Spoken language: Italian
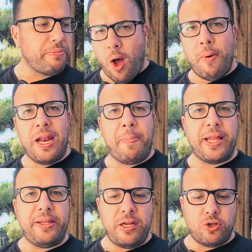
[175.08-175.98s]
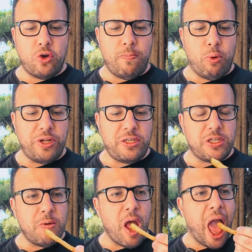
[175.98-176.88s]
Wow, ma le patatine sono
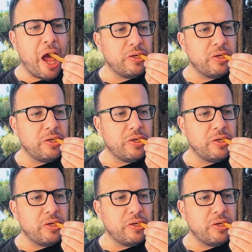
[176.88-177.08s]
buonissime.